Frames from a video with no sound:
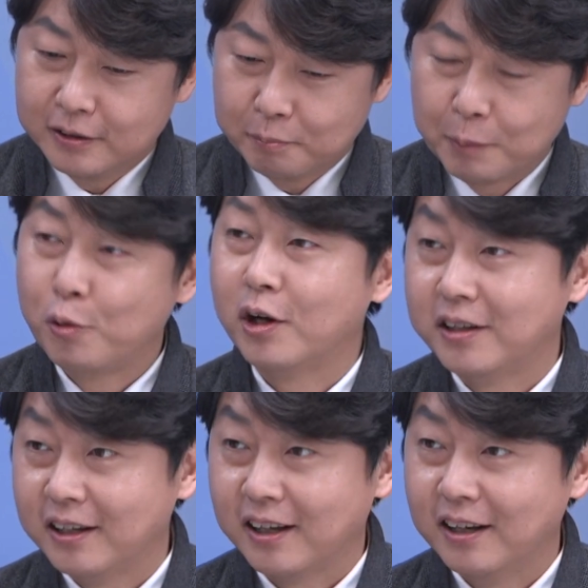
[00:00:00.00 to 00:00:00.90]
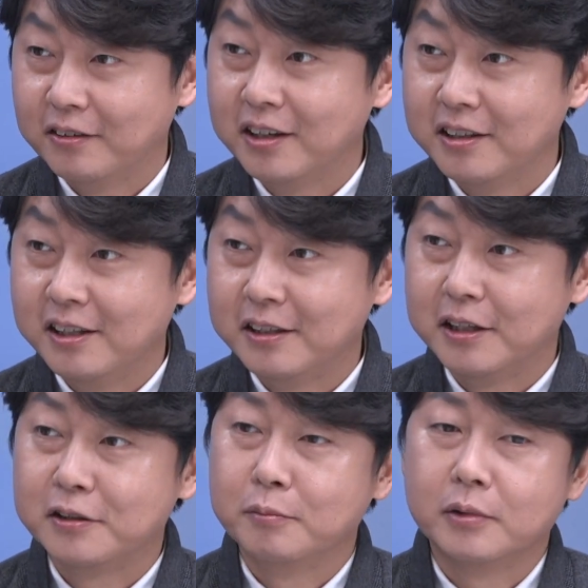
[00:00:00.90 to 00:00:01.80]
이제 배포가 되게 어. 되는 일들이
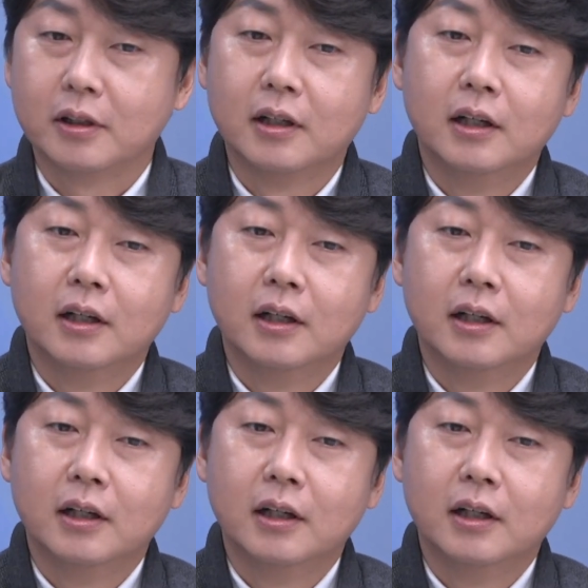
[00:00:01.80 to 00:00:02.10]
있습니다.